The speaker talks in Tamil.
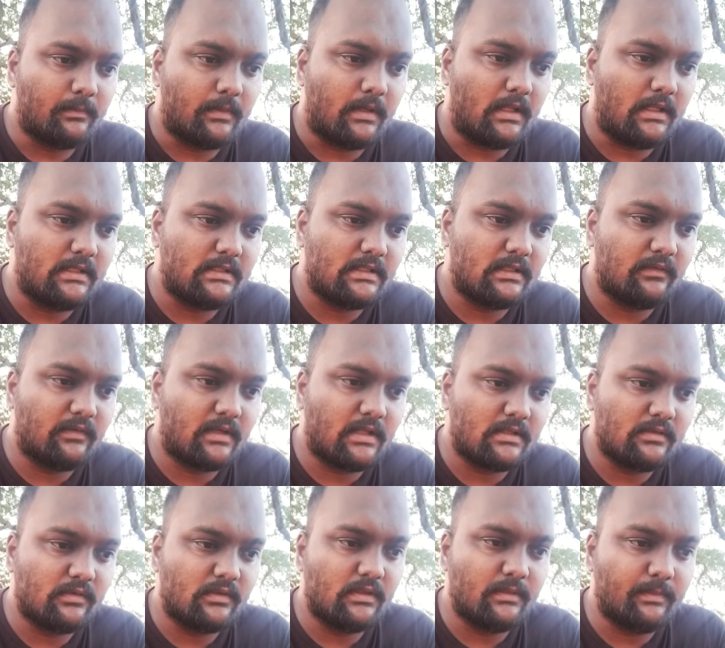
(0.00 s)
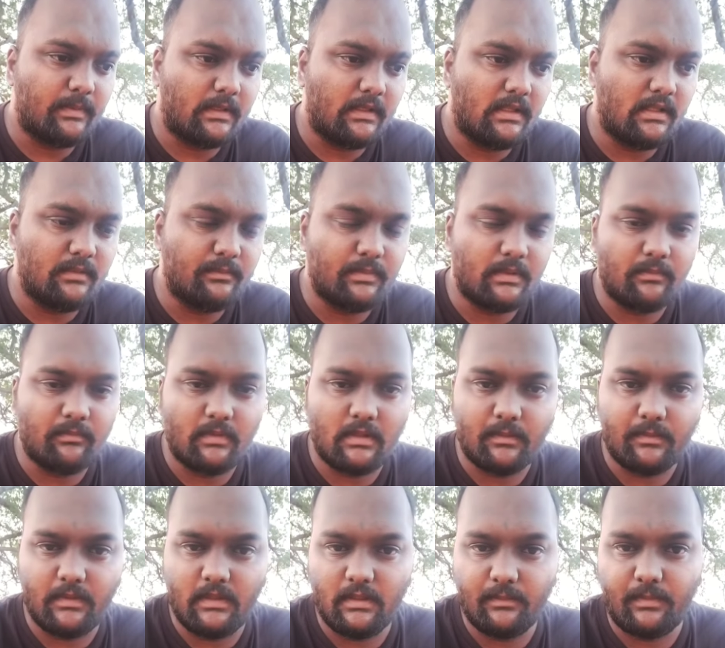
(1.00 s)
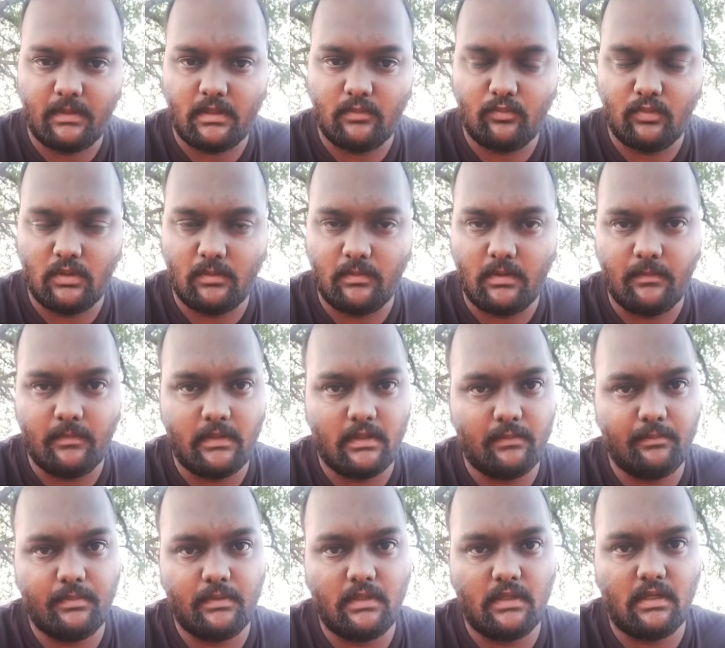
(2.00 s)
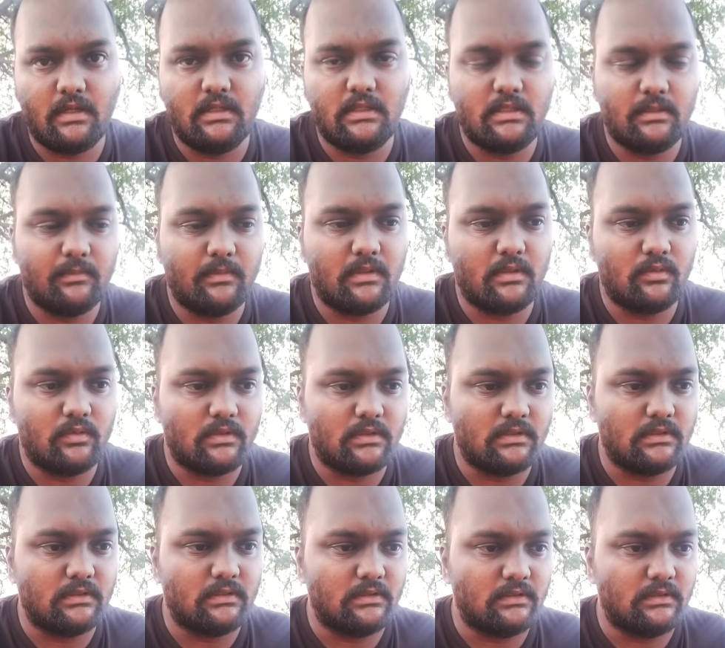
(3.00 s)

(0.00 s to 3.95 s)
மாரி செல்வராஜ் வந்து பரியேறும் பெருமாள் அப்படிங்கிற படம் மூலமாக மிகப்பெரிய அழுத்தமான ஒரு